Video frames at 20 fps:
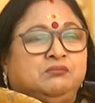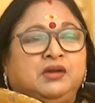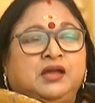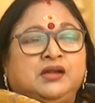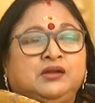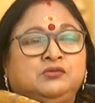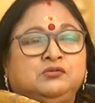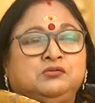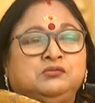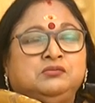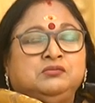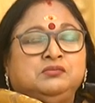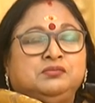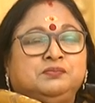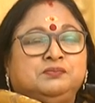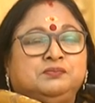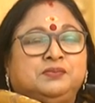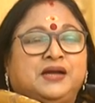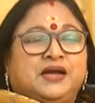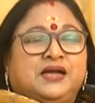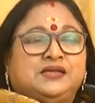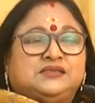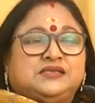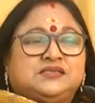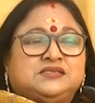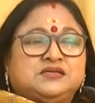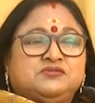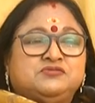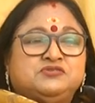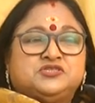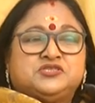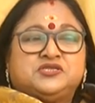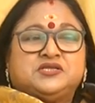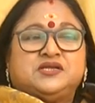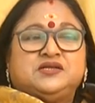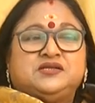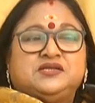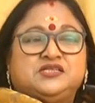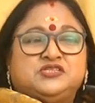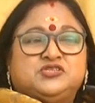మనం పాత
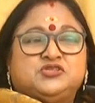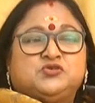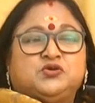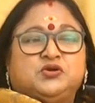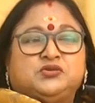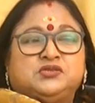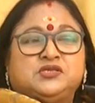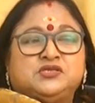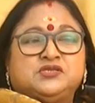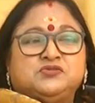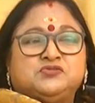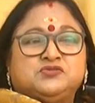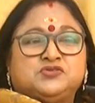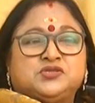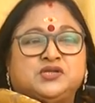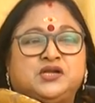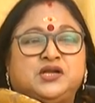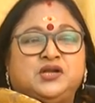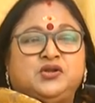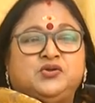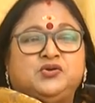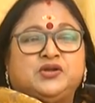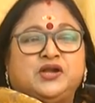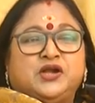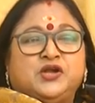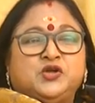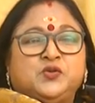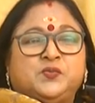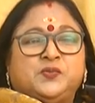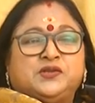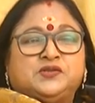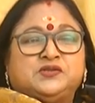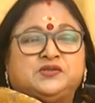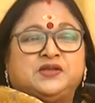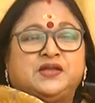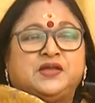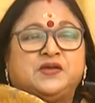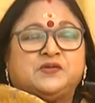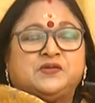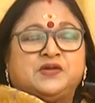సంవత్సరం నుంచి కొత్త సంవత్సరంలోకి అడుగు
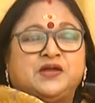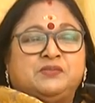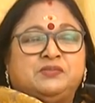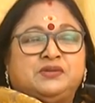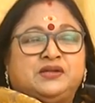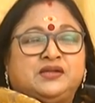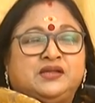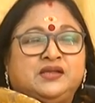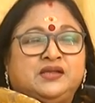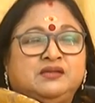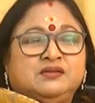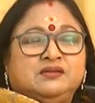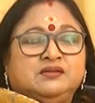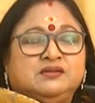పెడుతున్నాం కాబట్టి